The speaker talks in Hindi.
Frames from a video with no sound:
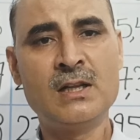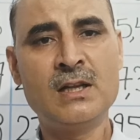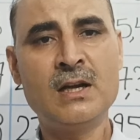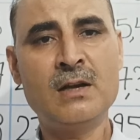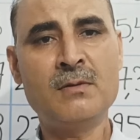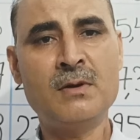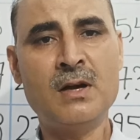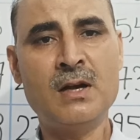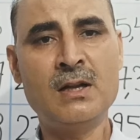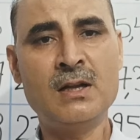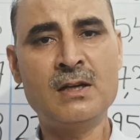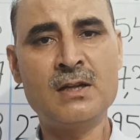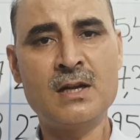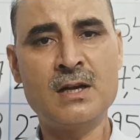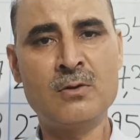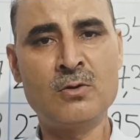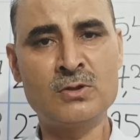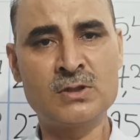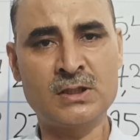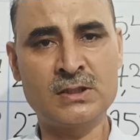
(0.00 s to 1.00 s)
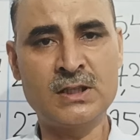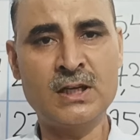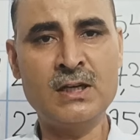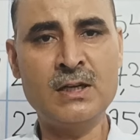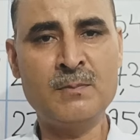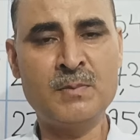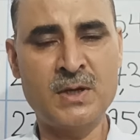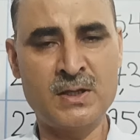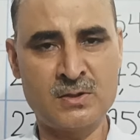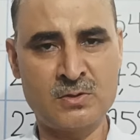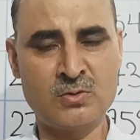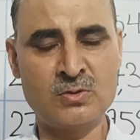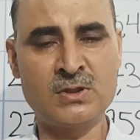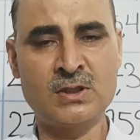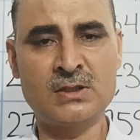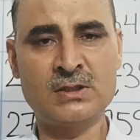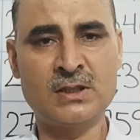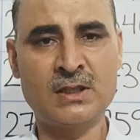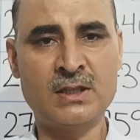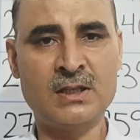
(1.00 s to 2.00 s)
लिया अलग अलग हो सकता है डिफरेंस हो
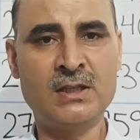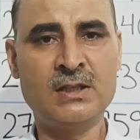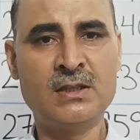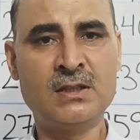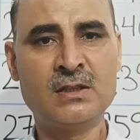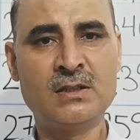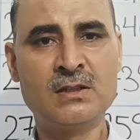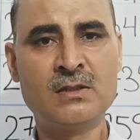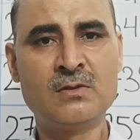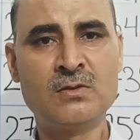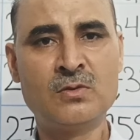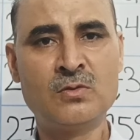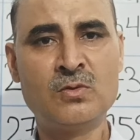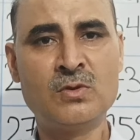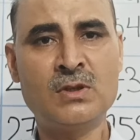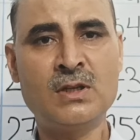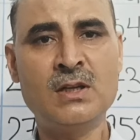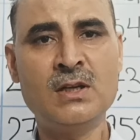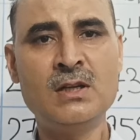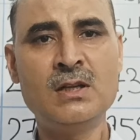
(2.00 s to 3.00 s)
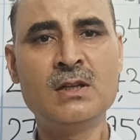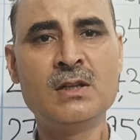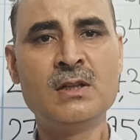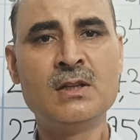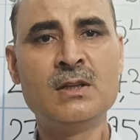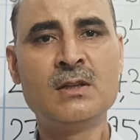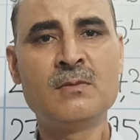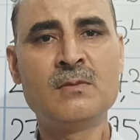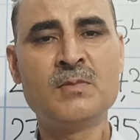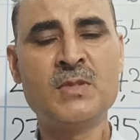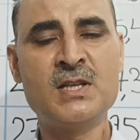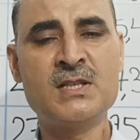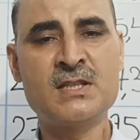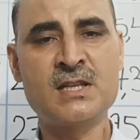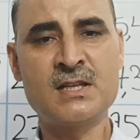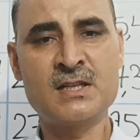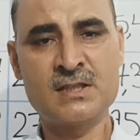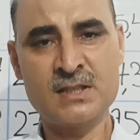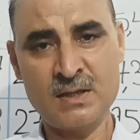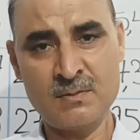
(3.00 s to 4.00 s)
सकता है उनका
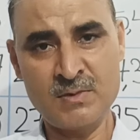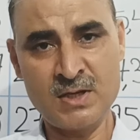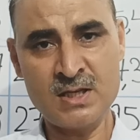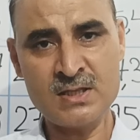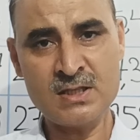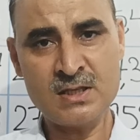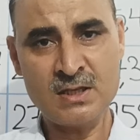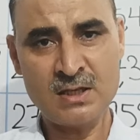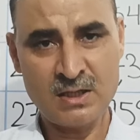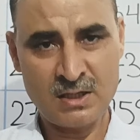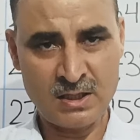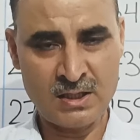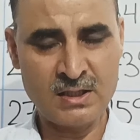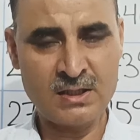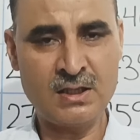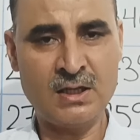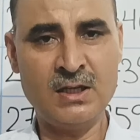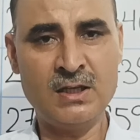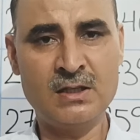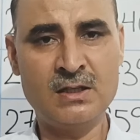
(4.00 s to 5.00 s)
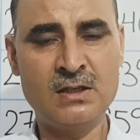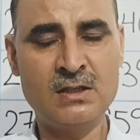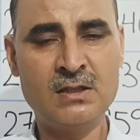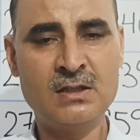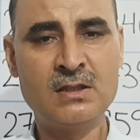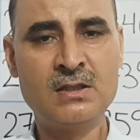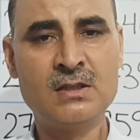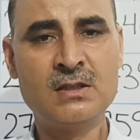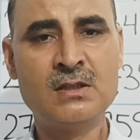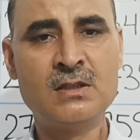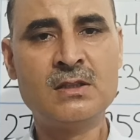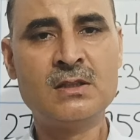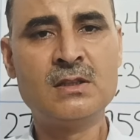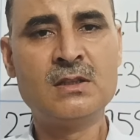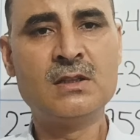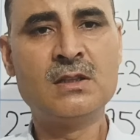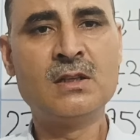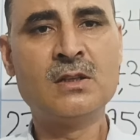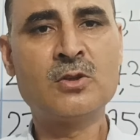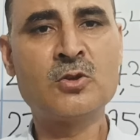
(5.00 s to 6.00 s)
पेंशन इससे मैच नहीं खाएगा
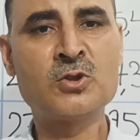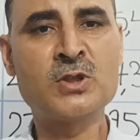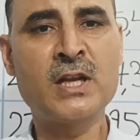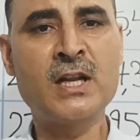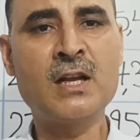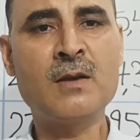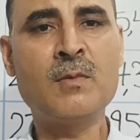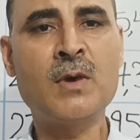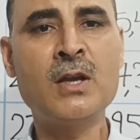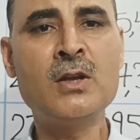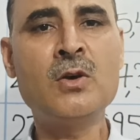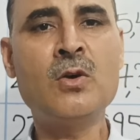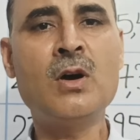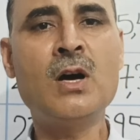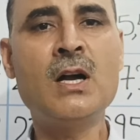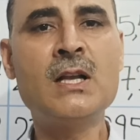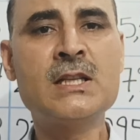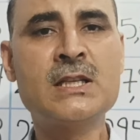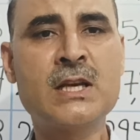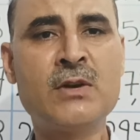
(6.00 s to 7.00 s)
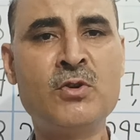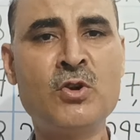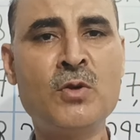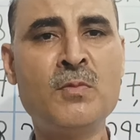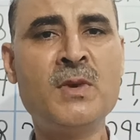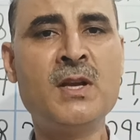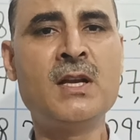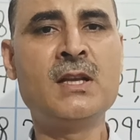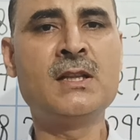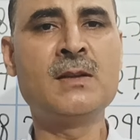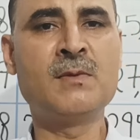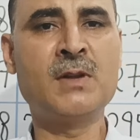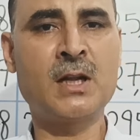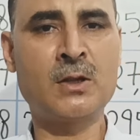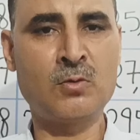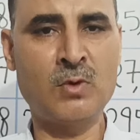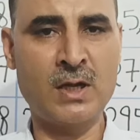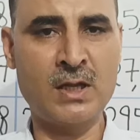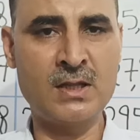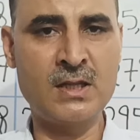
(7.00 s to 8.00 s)
तो सैनिक भाइयों आज के वीडियो में यही थी
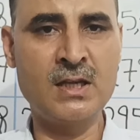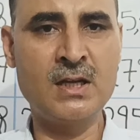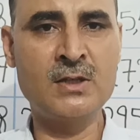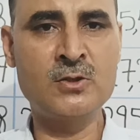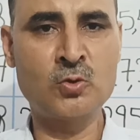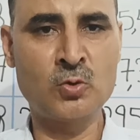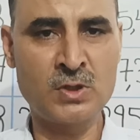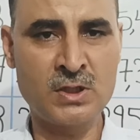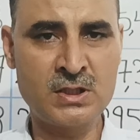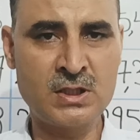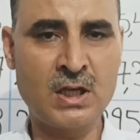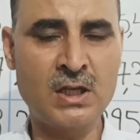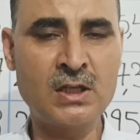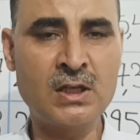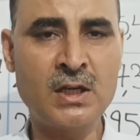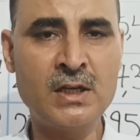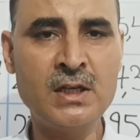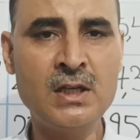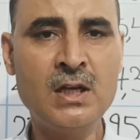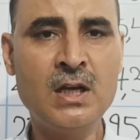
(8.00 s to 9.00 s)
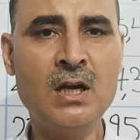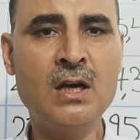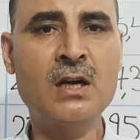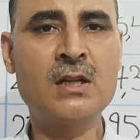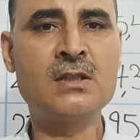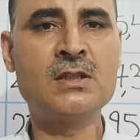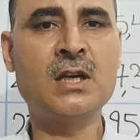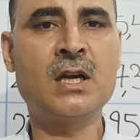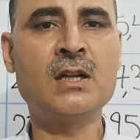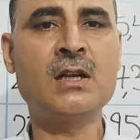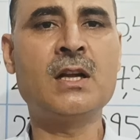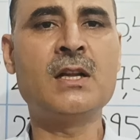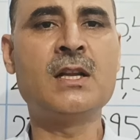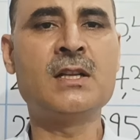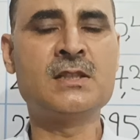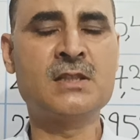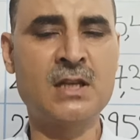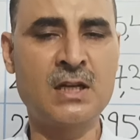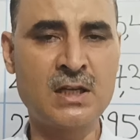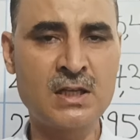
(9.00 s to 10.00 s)
मेरे द्वारा दी गई छोटी सी जानकारी अगर
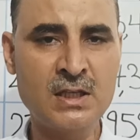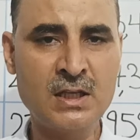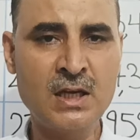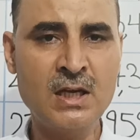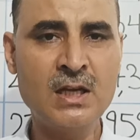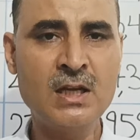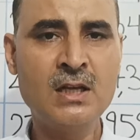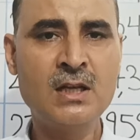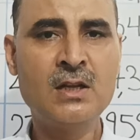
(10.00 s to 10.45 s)
जानकारी अच्छी लगी है